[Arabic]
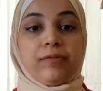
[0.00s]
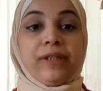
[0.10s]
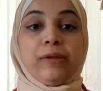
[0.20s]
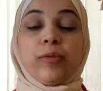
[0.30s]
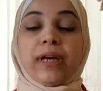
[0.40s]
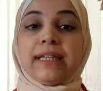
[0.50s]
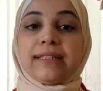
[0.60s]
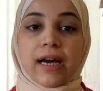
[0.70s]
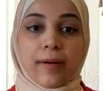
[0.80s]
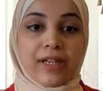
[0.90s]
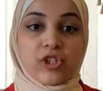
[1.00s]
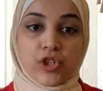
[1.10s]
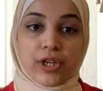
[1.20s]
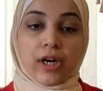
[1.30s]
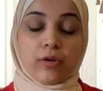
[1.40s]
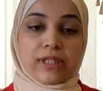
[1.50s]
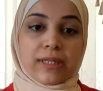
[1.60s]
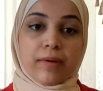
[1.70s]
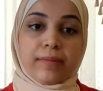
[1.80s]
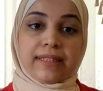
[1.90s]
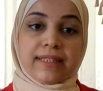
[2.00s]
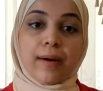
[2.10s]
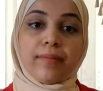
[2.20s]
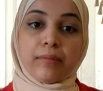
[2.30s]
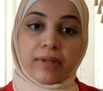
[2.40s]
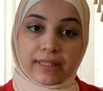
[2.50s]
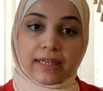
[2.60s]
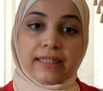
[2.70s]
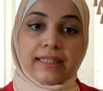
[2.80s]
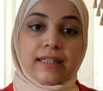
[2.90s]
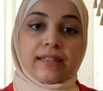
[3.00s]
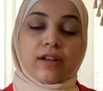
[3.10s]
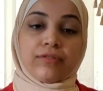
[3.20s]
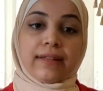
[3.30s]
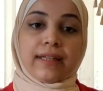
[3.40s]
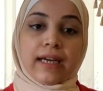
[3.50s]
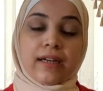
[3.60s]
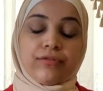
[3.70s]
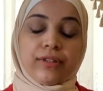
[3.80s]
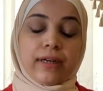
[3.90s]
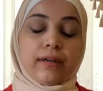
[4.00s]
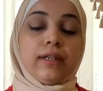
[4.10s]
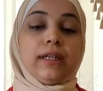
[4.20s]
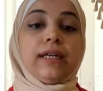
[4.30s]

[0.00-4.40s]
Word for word: بي ممكن التهاب للجرح او تسبب التهاب للمنطقه اللي انت صار في عندك حرق فيها